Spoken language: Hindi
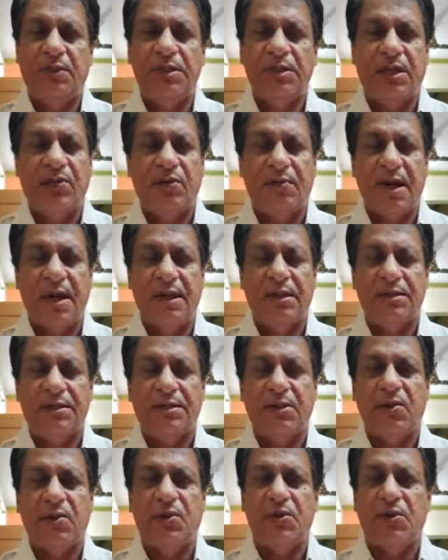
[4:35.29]
चाहे वो भारत
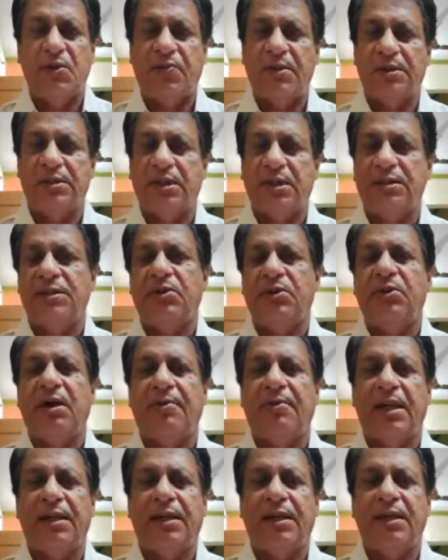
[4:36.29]
से हो सोवियत संघ से हो
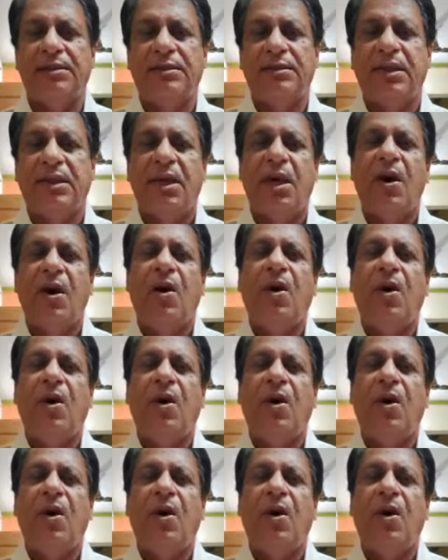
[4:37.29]
अमेरिका से